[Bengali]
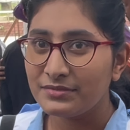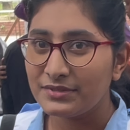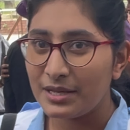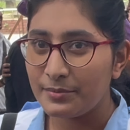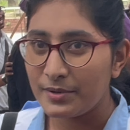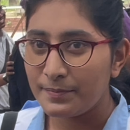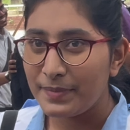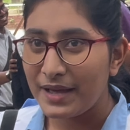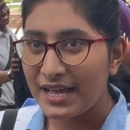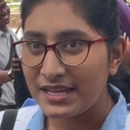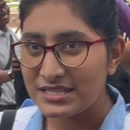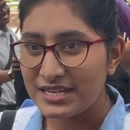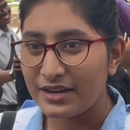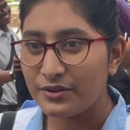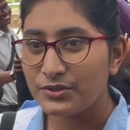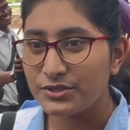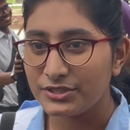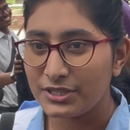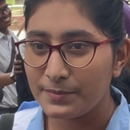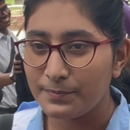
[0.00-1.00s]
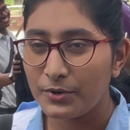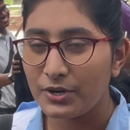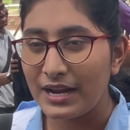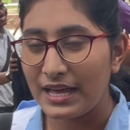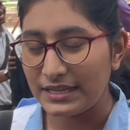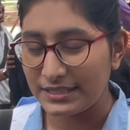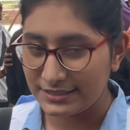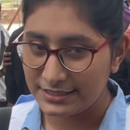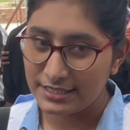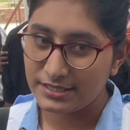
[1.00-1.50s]
তারপর পাঁচ আগস্টের পর
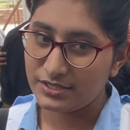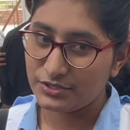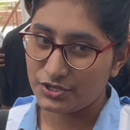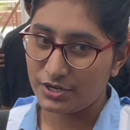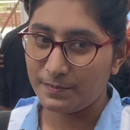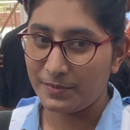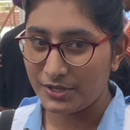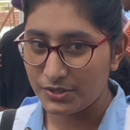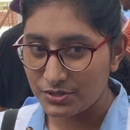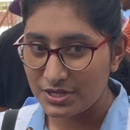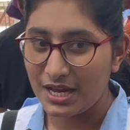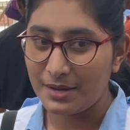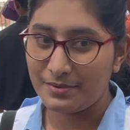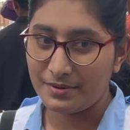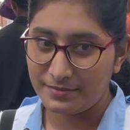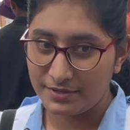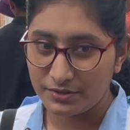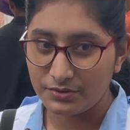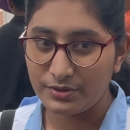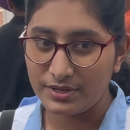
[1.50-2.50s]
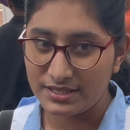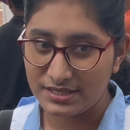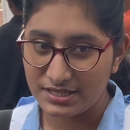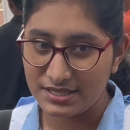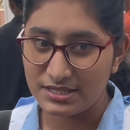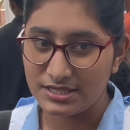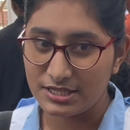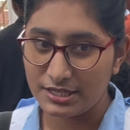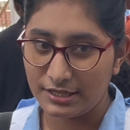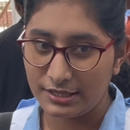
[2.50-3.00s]
আস্তে আস্তে সব কিছু স্বাভাবিক হয়েছে
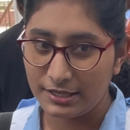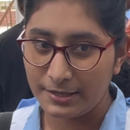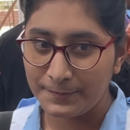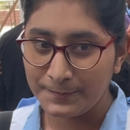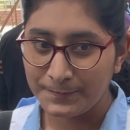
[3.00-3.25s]
ইনশাল্লাহ